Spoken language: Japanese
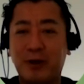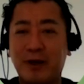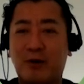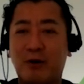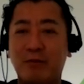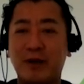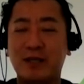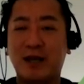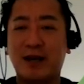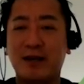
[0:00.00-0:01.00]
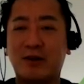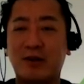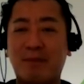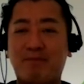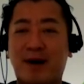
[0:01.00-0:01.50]
ントレール本命にしたけど、
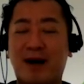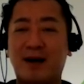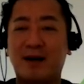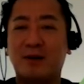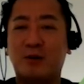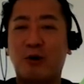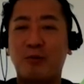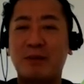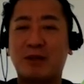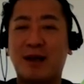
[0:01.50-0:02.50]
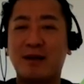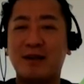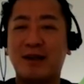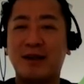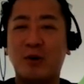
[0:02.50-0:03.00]
うん、やっぱどう見ても短
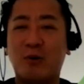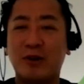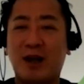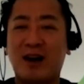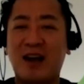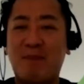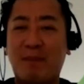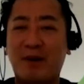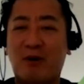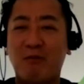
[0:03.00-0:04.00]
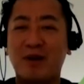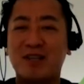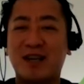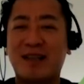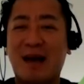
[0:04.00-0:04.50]
期逃げ濃厚だからレイパパレ本命
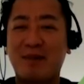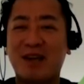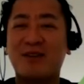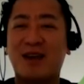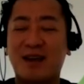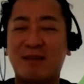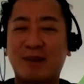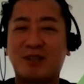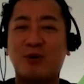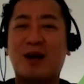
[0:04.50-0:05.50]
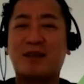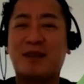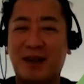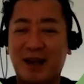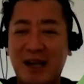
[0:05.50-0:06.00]
にしなきゃダメだよね。まあ強かっ
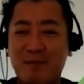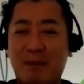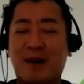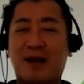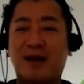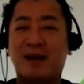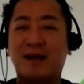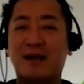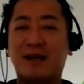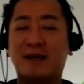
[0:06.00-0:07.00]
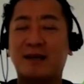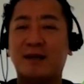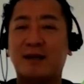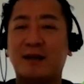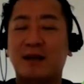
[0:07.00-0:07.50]
たねレイパパレ。
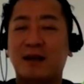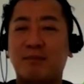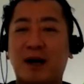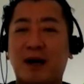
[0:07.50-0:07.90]
い